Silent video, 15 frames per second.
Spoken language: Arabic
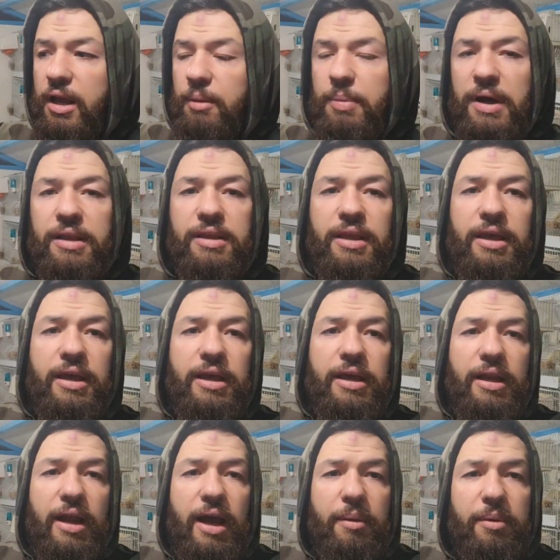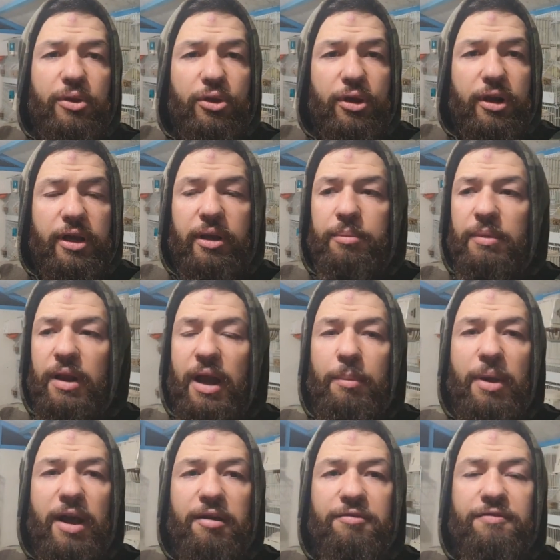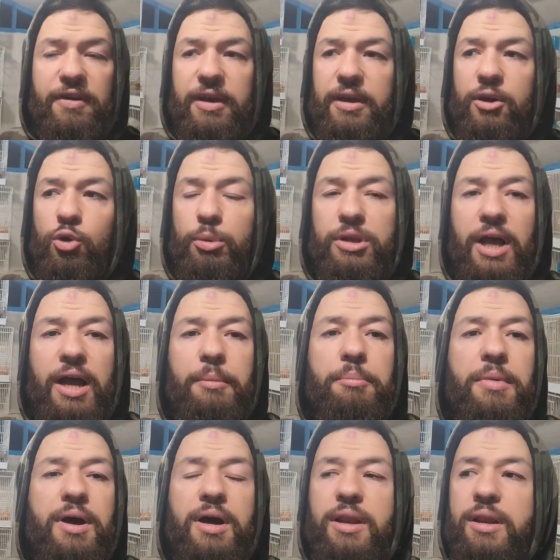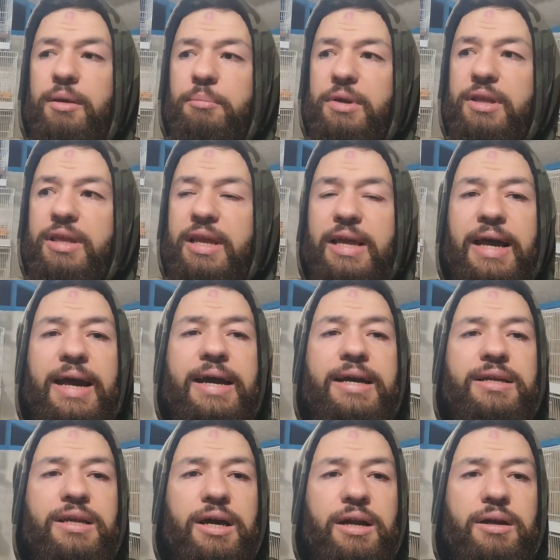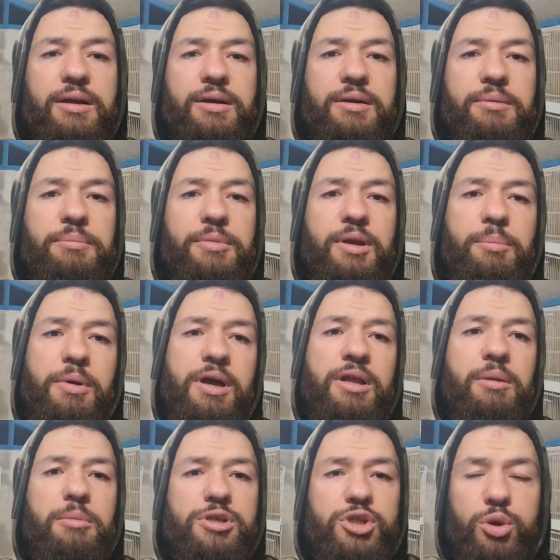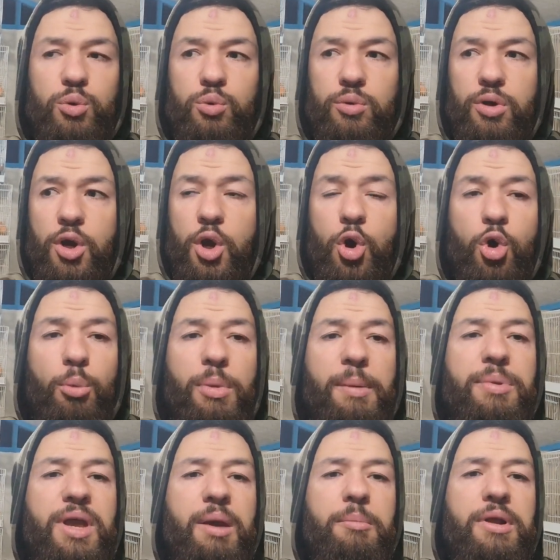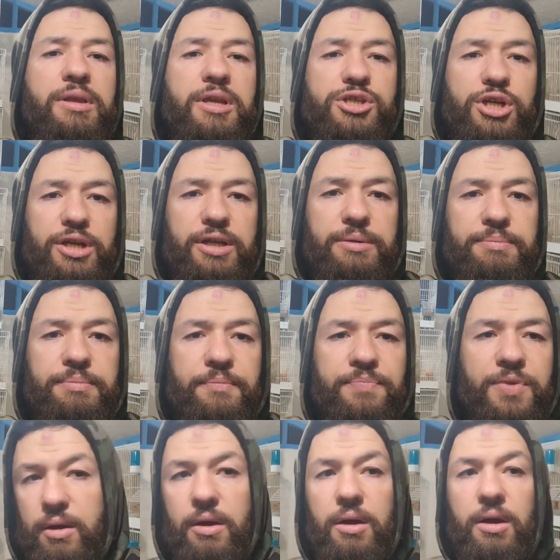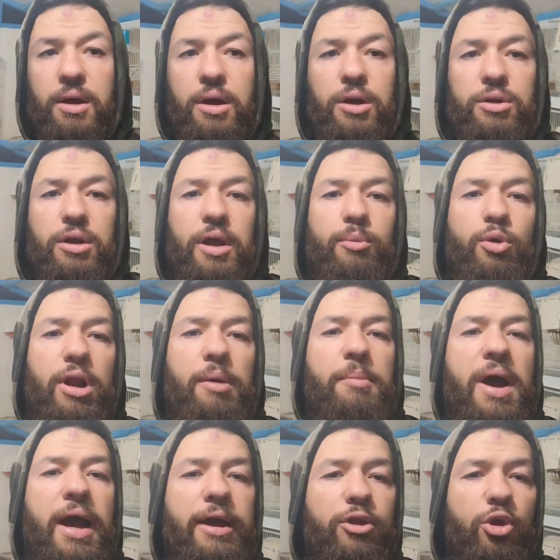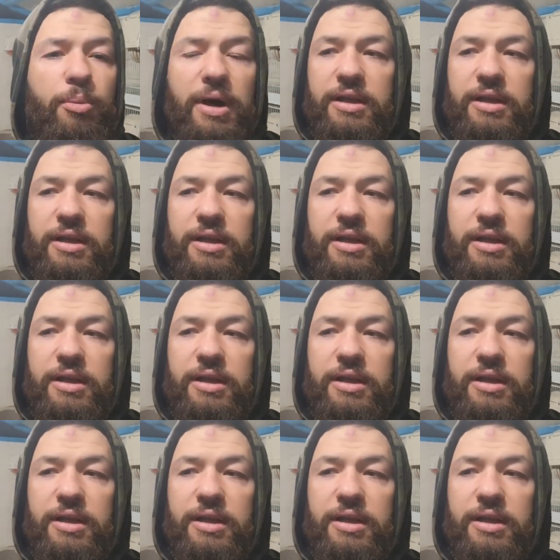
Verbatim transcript: الباتيه لا بينضرب لا بيعفن وبتحمل مده اكثر من البيض المسلوق وما بيعمل تشحيم تمام طيب واللي ما عنده